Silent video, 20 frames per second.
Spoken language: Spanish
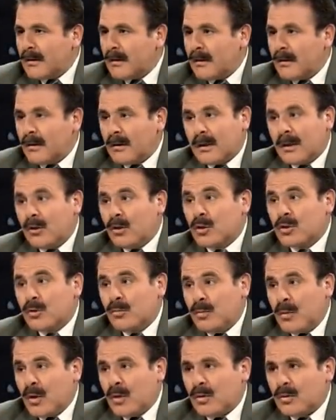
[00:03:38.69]
y que no son
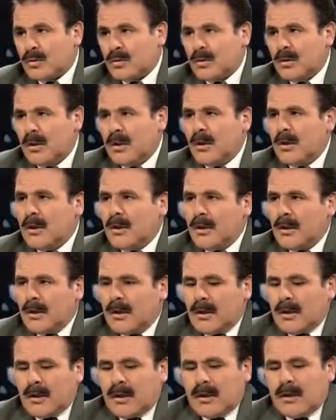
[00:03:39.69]
pocos.
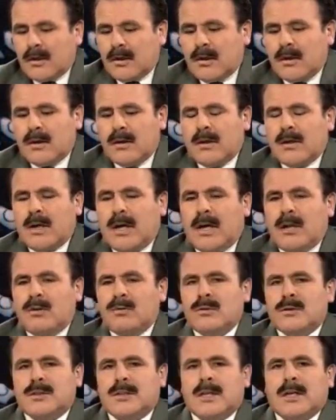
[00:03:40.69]

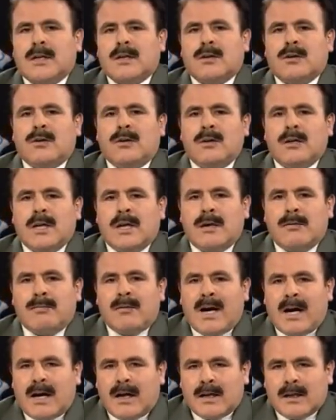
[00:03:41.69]
Anuncia, Conga
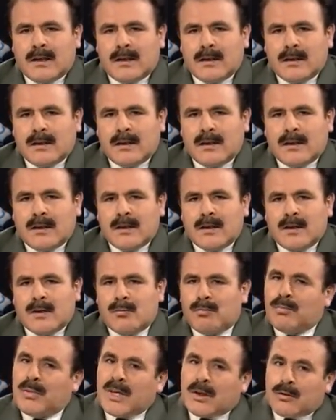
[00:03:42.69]
va,
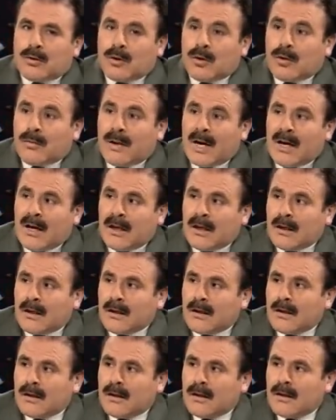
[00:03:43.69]
pero no va.
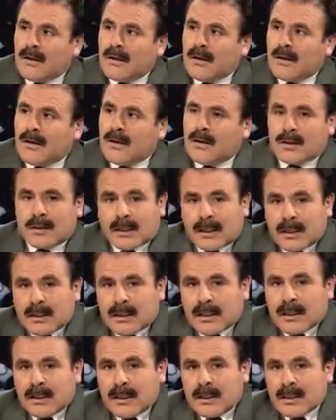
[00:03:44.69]

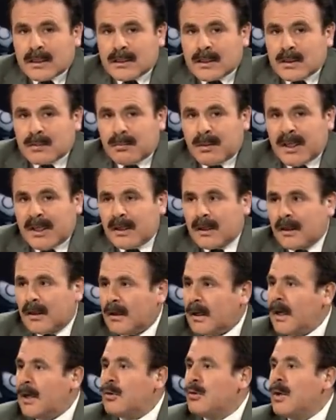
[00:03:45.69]
30 días esperen.
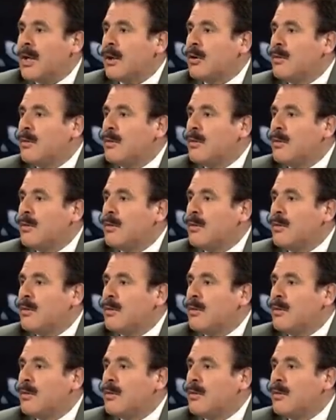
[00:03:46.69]
Hay una le